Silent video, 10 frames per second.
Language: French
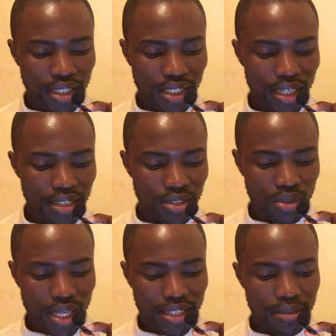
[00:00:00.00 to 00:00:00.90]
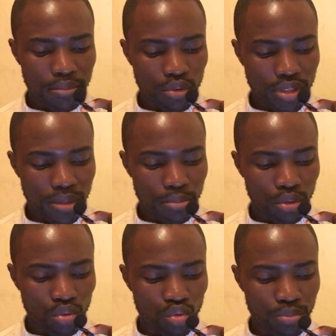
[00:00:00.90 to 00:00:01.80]
grâce à des multiples
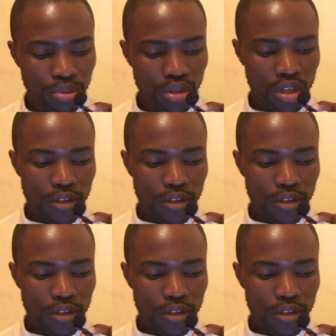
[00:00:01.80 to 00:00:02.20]
groupes